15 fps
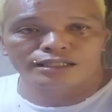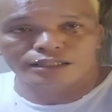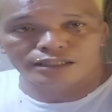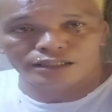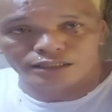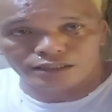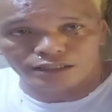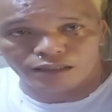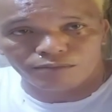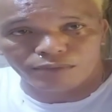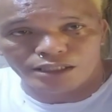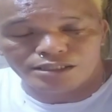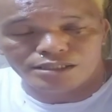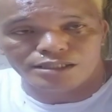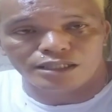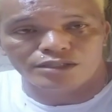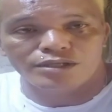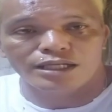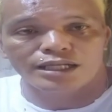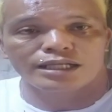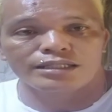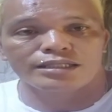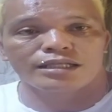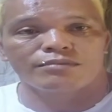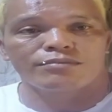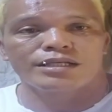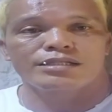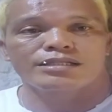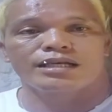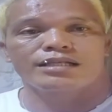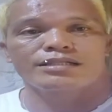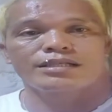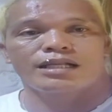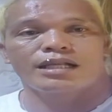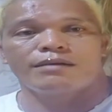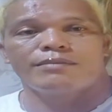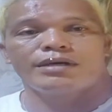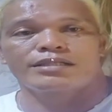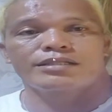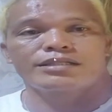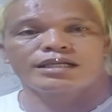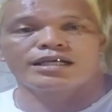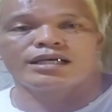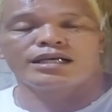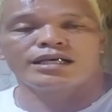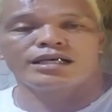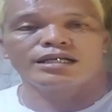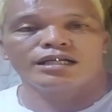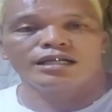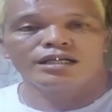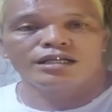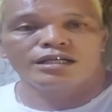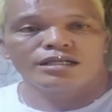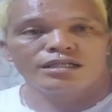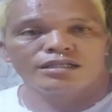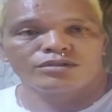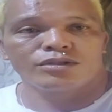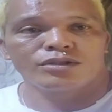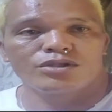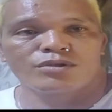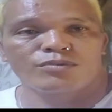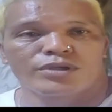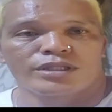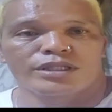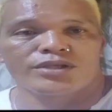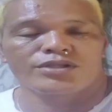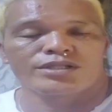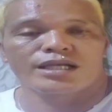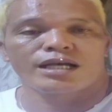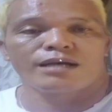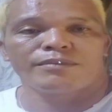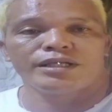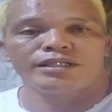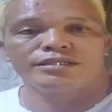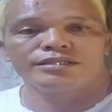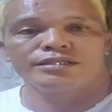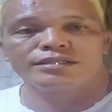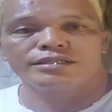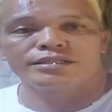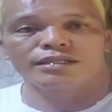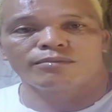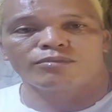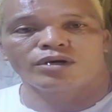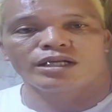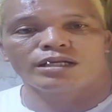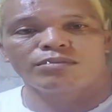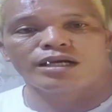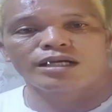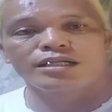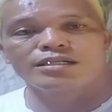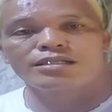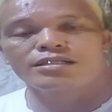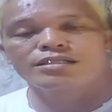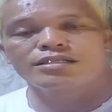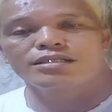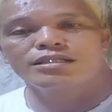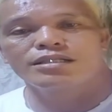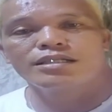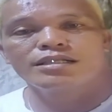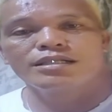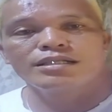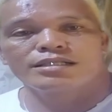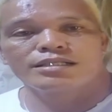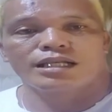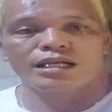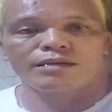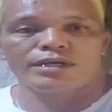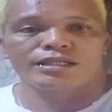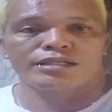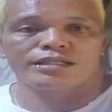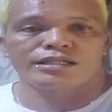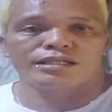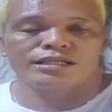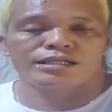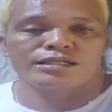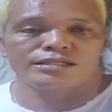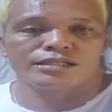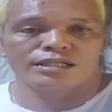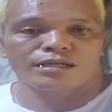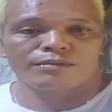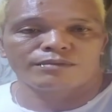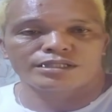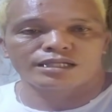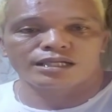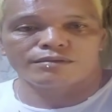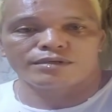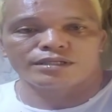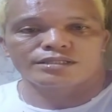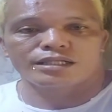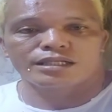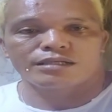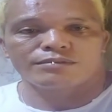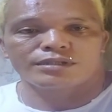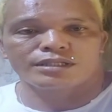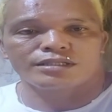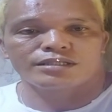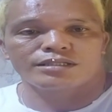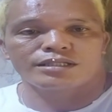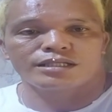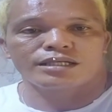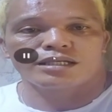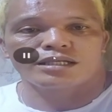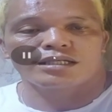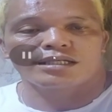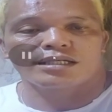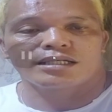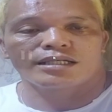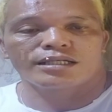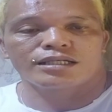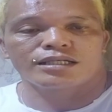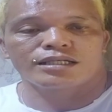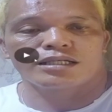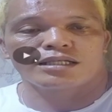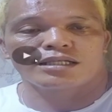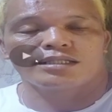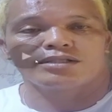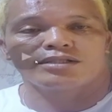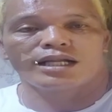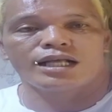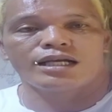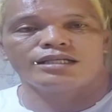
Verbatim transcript: God bless sa inyong lahat. God bless at salamat sa todo suporta nyo sa amin, sa Bukana Vloggers. Salamat, salamat, salamat, salamat. Uh, hanggang dito na lang.